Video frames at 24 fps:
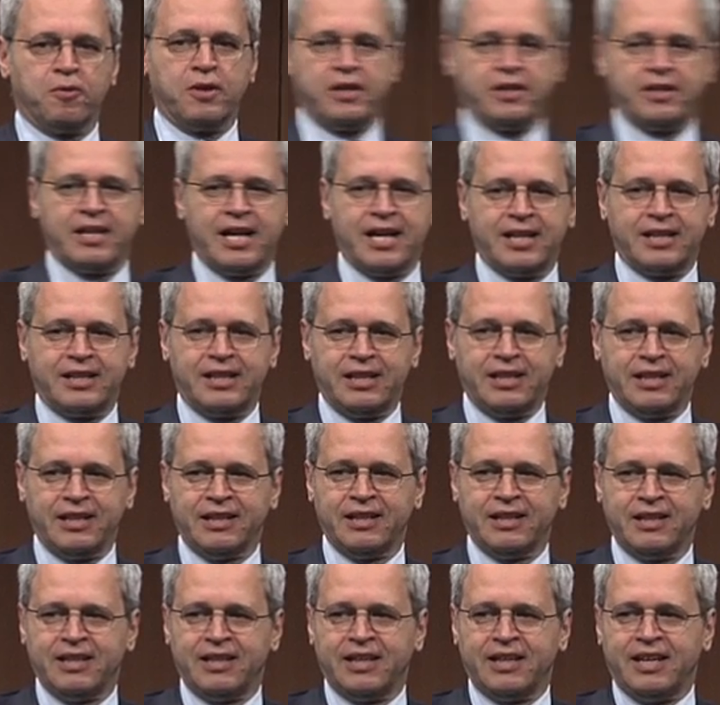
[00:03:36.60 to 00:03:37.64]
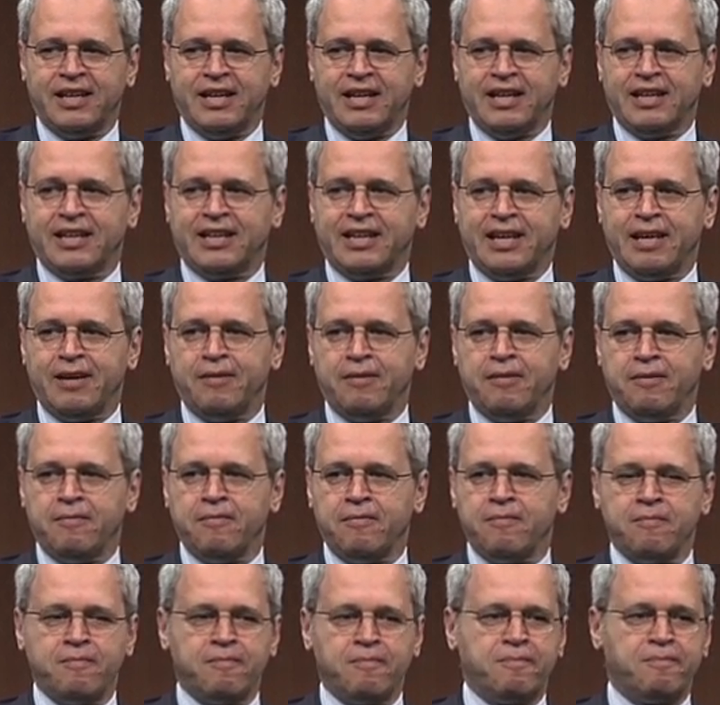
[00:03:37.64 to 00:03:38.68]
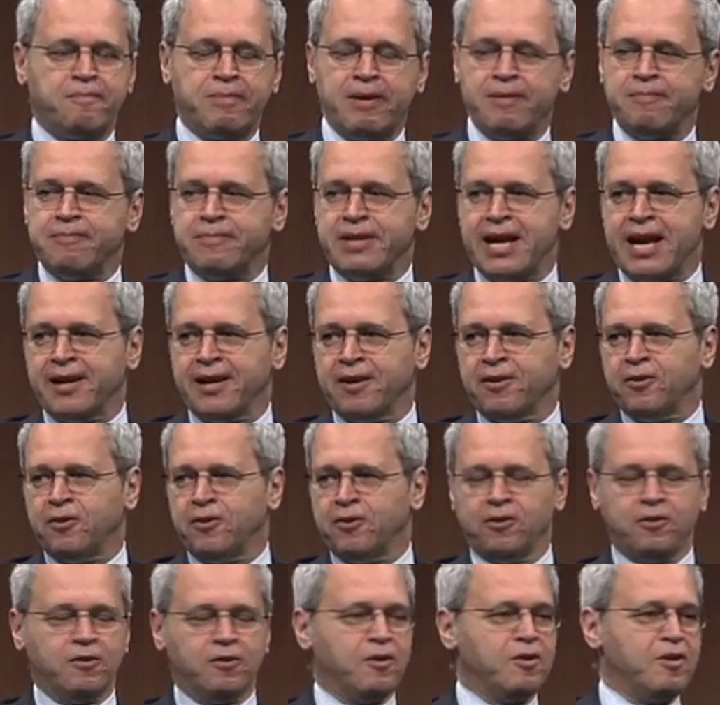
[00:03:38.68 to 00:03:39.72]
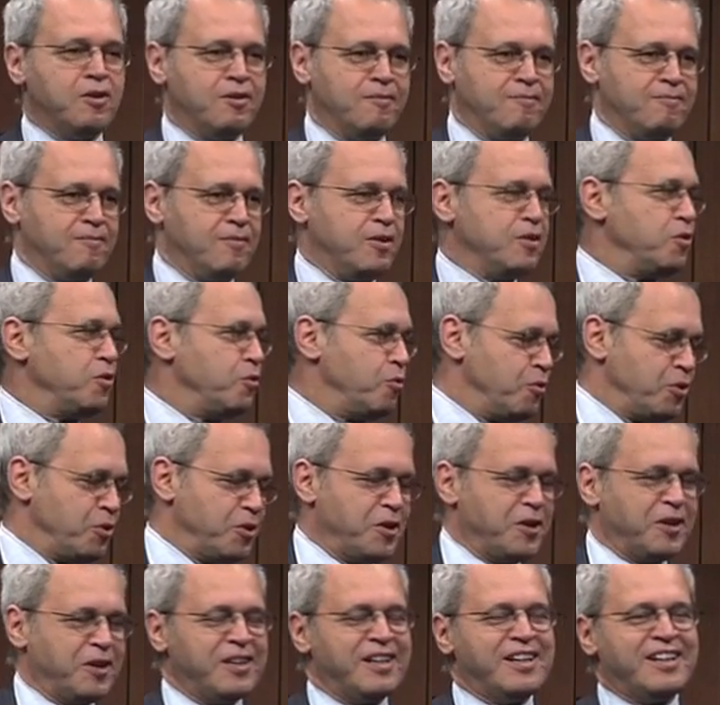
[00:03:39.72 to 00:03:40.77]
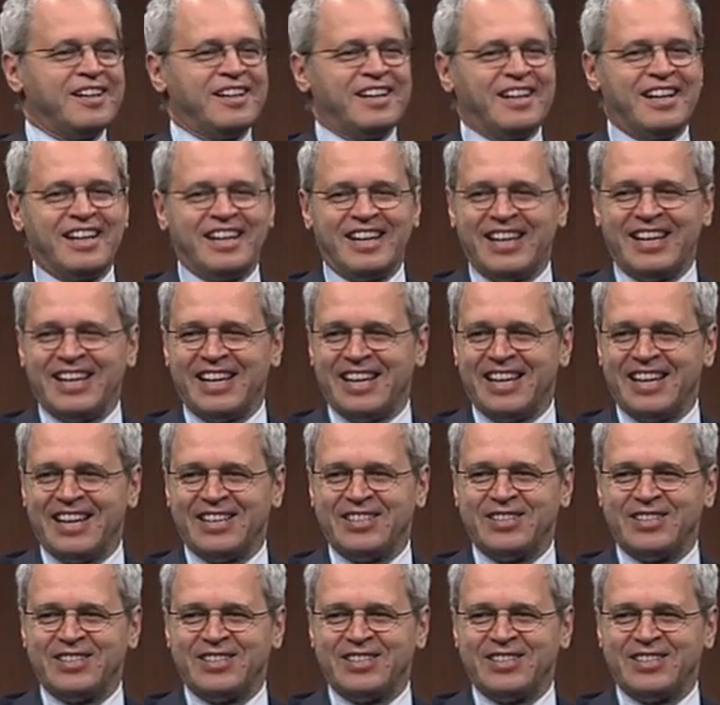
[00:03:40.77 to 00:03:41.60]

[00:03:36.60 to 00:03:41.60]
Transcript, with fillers: quei dati eh, che Bianco Junior eh,